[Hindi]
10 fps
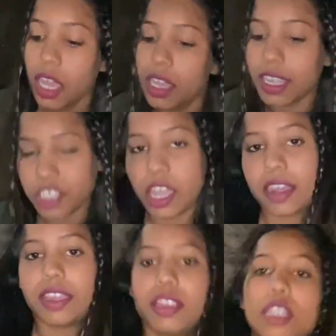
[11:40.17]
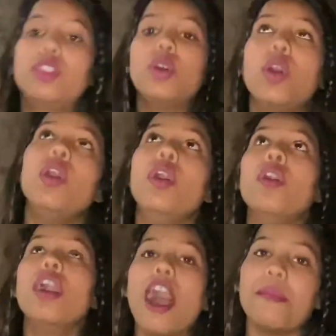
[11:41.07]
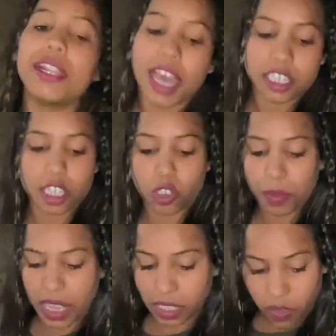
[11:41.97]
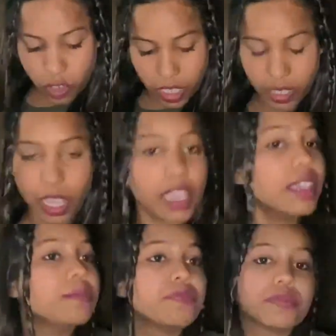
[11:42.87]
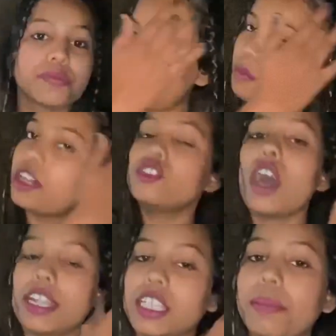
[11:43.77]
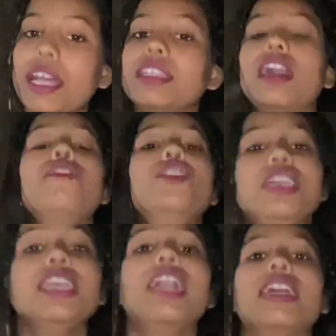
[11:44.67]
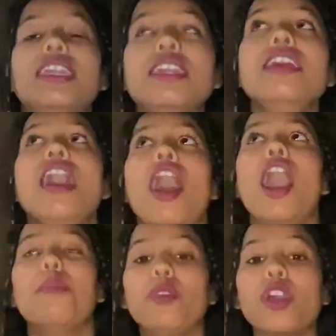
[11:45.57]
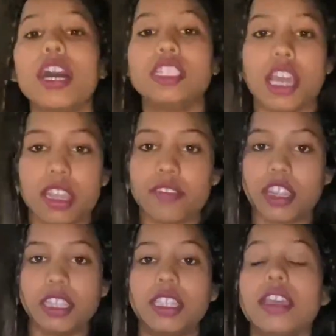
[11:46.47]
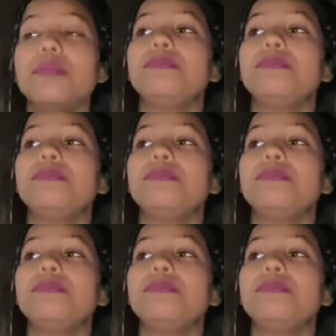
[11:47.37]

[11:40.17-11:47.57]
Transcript: कल जा रहे हैं तो हमारा आज का जो प्लान था वो ये था कि हमारा जो आज का प्लान था वो ये था कि हम लोग आज जाने वाले थे